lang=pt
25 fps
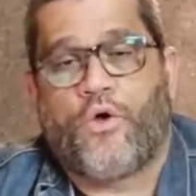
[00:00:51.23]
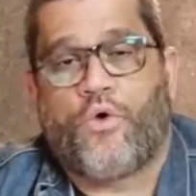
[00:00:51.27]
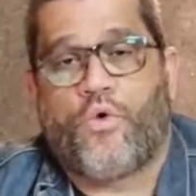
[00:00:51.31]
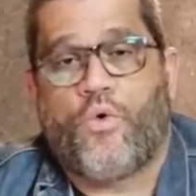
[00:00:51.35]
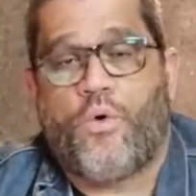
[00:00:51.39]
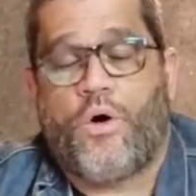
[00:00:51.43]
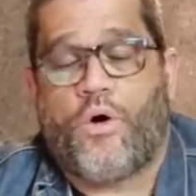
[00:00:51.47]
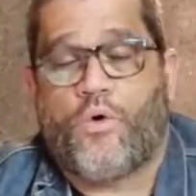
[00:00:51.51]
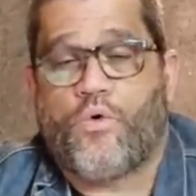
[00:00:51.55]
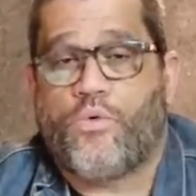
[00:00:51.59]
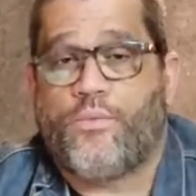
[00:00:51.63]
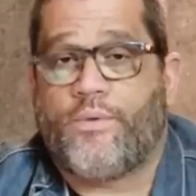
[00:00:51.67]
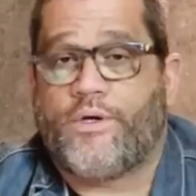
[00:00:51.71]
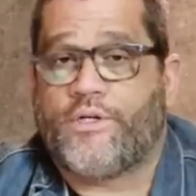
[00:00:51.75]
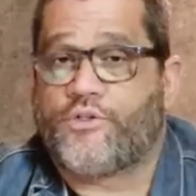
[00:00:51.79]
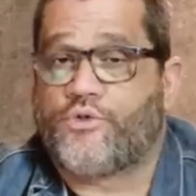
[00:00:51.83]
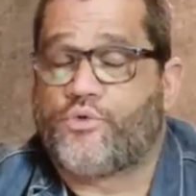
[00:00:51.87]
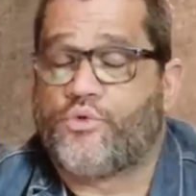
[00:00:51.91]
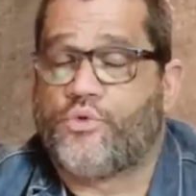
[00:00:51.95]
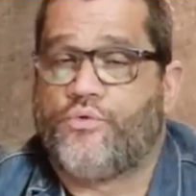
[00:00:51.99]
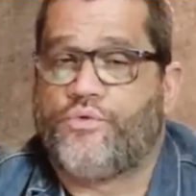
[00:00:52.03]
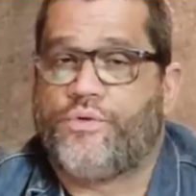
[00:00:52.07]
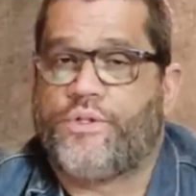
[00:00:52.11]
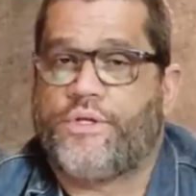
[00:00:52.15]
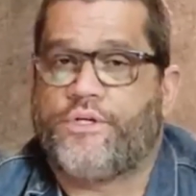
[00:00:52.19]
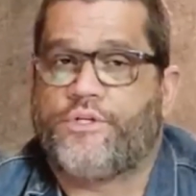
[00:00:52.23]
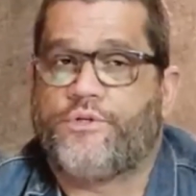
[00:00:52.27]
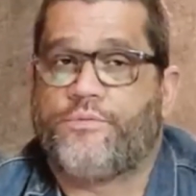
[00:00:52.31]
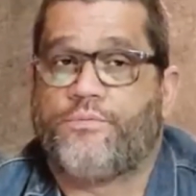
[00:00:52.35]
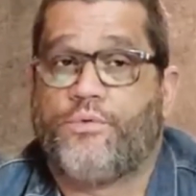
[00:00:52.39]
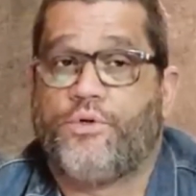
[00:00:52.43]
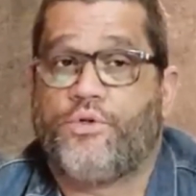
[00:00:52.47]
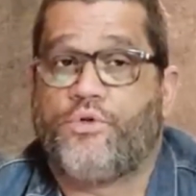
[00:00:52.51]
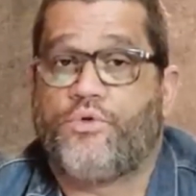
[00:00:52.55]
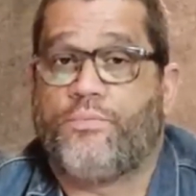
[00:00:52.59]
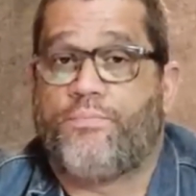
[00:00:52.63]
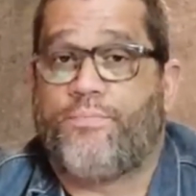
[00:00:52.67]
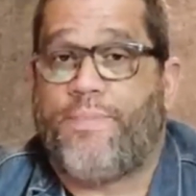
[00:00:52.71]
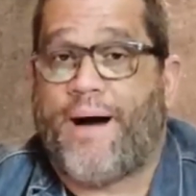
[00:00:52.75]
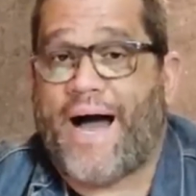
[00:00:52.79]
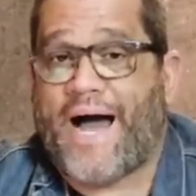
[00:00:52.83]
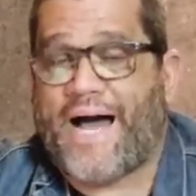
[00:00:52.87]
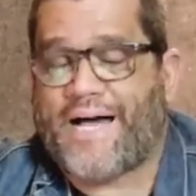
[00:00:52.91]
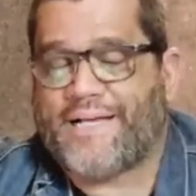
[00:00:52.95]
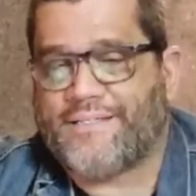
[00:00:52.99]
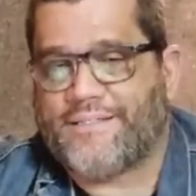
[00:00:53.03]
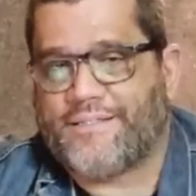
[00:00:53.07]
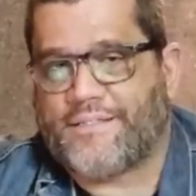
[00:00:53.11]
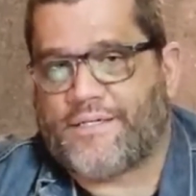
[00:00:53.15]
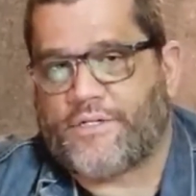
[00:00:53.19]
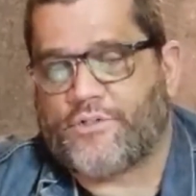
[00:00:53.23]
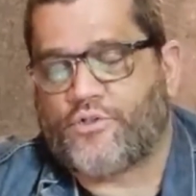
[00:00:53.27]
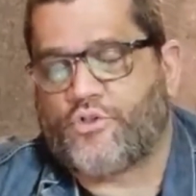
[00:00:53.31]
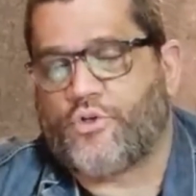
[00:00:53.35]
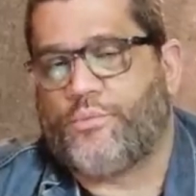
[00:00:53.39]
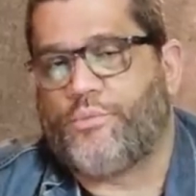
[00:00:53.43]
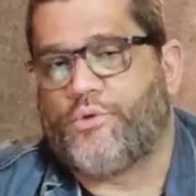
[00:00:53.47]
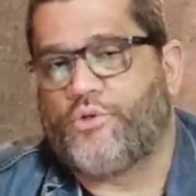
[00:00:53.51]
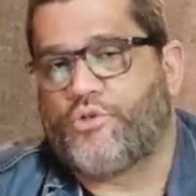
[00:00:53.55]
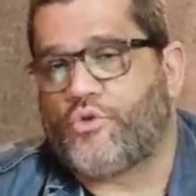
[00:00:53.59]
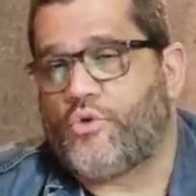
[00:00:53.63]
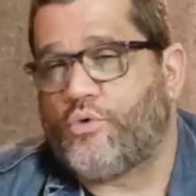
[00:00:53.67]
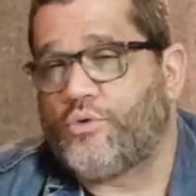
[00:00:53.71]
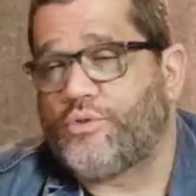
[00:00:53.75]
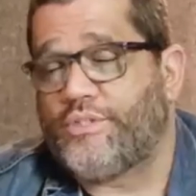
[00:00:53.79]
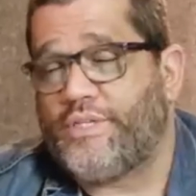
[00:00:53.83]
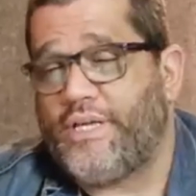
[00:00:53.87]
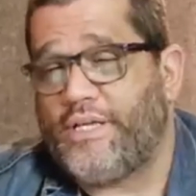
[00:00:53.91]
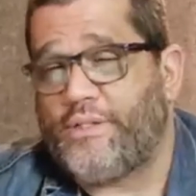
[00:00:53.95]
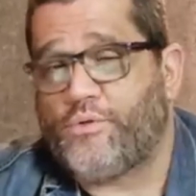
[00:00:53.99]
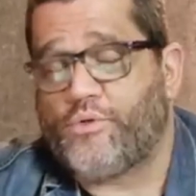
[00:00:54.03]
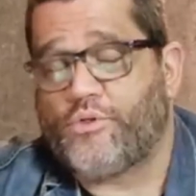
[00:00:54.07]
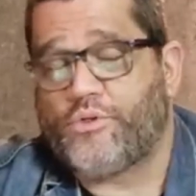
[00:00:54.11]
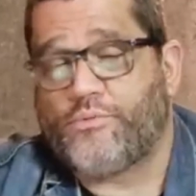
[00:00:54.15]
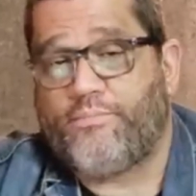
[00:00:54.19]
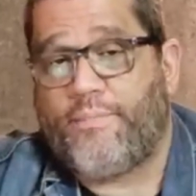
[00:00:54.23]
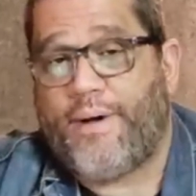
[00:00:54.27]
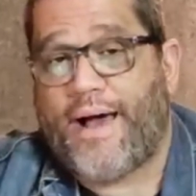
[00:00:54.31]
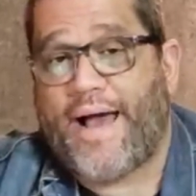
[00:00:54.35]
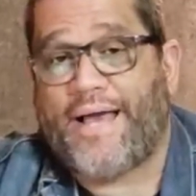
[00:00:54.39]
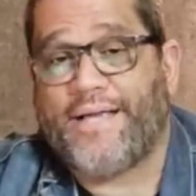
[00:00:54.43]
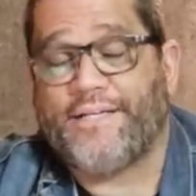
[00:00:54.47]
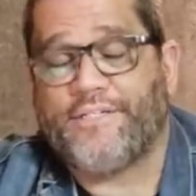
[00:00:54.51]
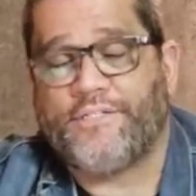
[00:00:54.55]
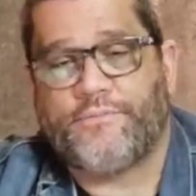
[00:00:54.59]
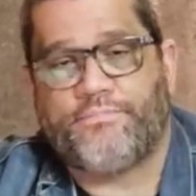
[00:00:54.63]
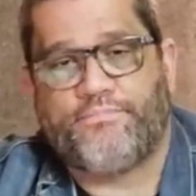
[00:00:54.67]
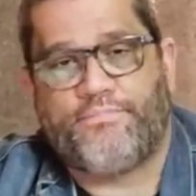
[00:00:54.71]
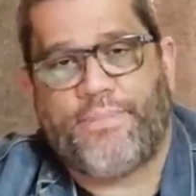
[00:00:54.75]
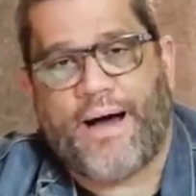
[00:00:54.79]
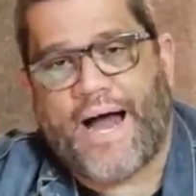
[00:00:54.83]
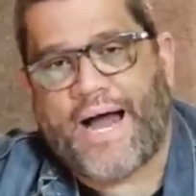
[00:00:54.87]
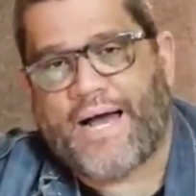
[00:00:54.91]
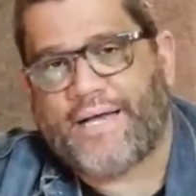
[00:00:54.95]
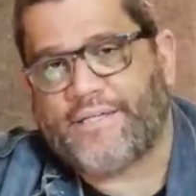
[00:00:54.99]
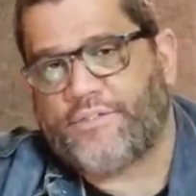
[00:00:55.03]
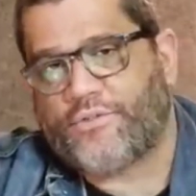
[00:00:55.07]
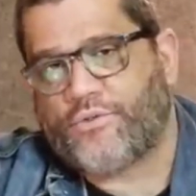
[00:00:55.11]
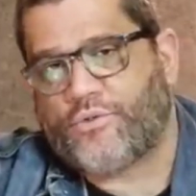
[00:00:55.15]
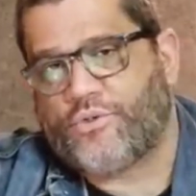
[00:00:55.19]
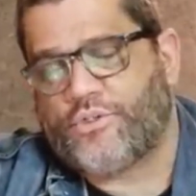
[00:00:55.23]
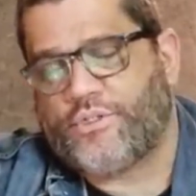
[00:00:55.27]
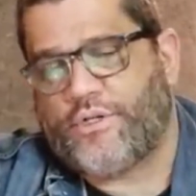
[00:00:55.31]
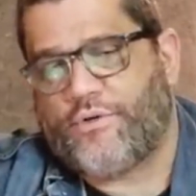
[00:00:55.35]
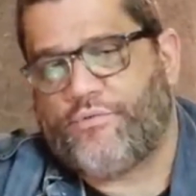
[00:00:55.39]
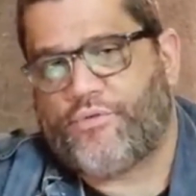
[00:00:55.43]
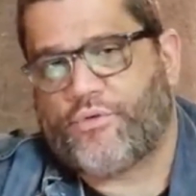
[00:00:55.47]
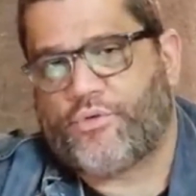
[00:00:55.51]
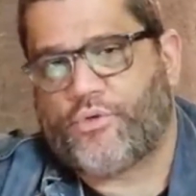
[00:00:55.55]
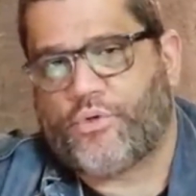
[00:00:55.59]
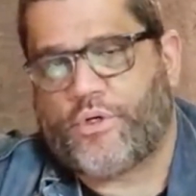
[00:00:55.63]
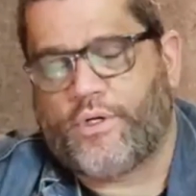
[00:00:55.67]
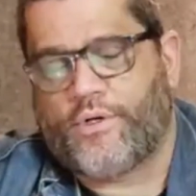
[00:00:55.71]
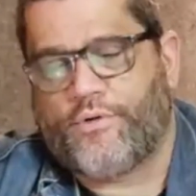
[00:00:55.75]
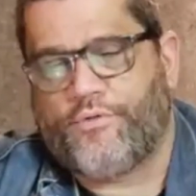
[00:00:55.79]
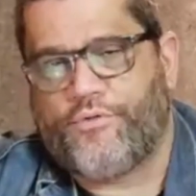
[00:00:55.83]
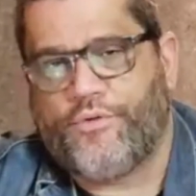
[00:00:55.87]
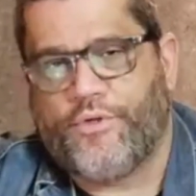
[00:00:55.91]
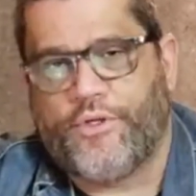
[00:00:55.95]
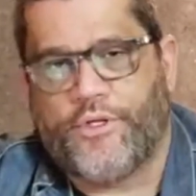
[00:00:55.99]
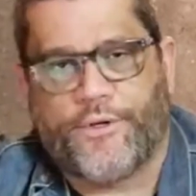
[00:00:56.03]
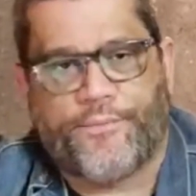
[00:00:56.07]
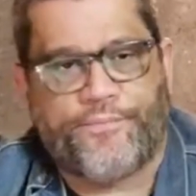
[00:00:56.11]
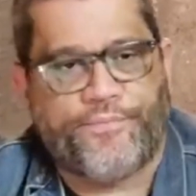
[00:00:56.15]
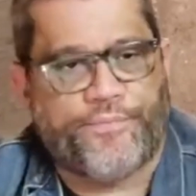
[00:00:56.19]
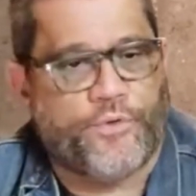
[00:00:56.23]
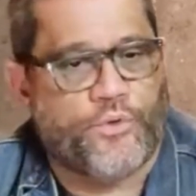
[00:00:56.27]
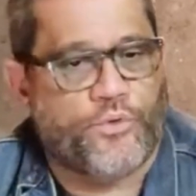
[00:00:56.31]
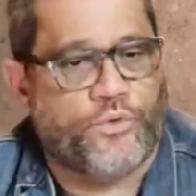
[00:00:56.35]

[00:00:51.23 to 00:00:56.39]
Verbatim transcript: com algumas dúvidas muito básicas sobre os conceitos mais básicos da fotografia.